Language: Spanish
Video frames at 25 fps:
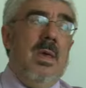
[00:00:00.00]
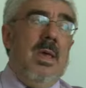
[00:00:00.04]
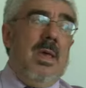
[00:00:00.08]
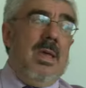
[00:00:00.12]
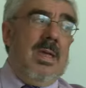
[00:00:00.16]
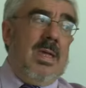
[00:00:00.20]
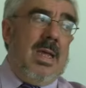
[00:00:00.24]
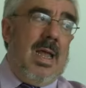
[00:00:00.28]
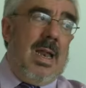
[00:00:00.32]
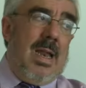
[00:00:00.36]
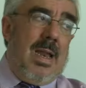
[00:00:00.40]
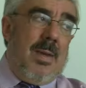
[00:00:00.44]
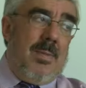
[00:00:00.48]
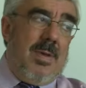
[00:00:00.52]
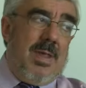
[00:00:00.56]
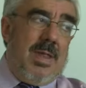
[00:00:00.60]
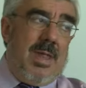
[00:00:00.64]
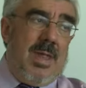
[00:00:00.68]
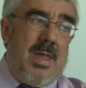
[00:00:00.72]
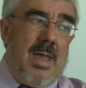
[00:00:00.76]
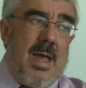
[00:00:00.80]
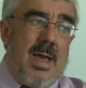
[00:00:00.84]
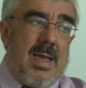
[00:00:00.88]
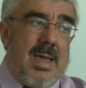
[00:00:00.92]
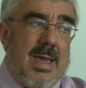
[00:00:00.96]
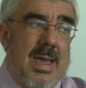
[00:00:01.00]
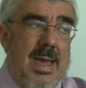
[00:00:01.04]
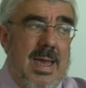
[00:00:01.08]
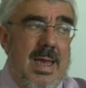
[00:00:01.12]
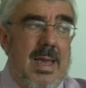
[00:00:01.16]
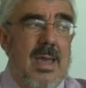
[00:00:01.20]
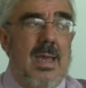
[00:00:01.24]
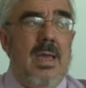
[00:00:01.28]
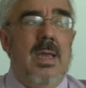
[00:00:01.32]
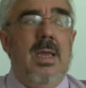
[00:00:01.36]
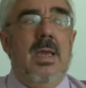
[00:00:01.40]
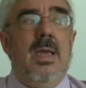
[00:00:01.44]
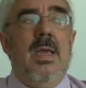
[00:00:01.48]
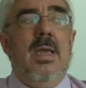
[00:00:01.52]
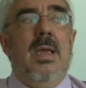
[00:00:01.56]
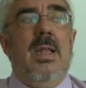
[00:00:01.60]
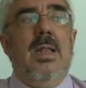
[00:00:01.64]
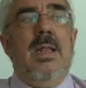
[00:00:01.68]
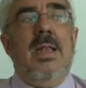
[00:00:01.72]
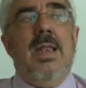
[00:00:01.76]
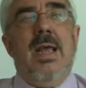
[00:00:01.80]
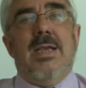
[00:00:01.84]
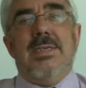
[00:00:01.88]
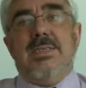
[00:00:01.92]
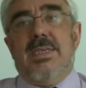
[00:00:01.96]
Y en la medida que
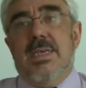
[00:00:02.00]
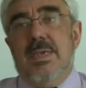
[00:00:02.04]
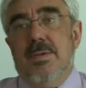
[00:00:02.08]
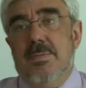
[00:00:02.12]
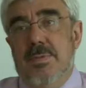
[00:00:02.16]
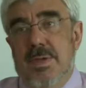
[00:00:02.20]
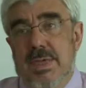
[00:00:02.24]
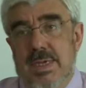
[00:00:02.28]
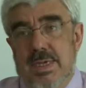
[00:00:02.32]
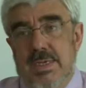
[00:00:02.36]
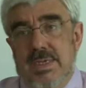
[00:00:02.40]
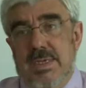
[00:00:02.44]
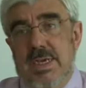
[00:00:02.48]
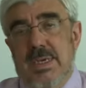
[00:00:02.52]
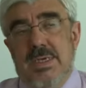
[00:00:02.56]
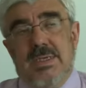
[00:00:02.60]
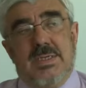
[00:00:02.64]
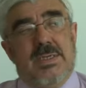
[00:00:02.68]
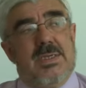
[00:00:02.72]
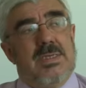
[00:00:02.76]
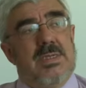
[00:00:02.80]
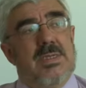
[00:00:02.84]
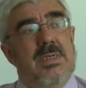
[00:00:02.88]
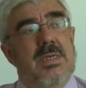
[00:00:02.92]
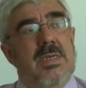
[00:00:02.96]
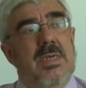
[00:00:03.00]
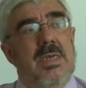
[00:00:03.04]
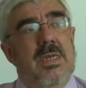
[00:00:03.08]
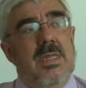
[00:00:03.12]
las semillas